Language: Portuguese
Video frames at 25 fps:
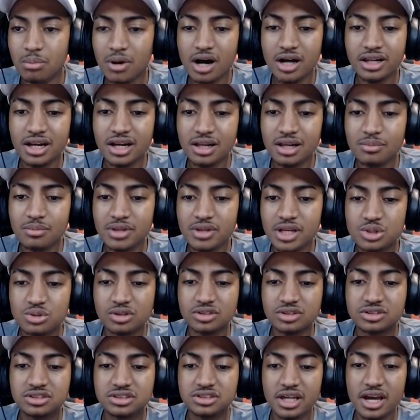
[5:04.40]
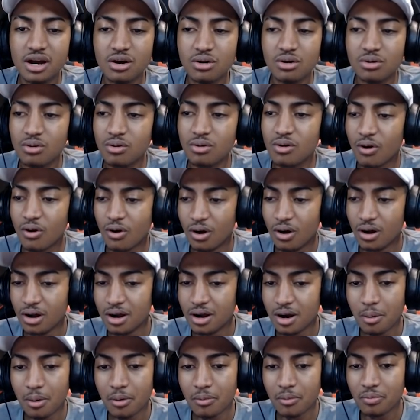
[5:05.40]
Mano, ele me deixou cego!
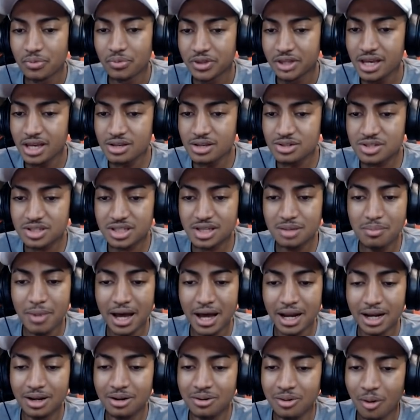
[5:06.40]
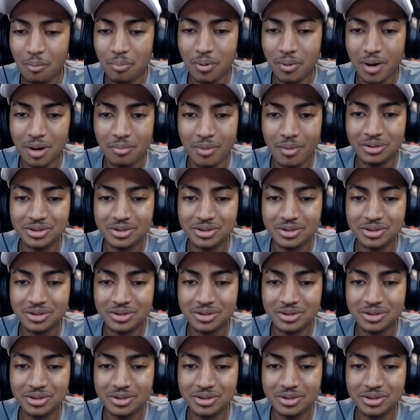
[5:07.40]
Que isso, que manobra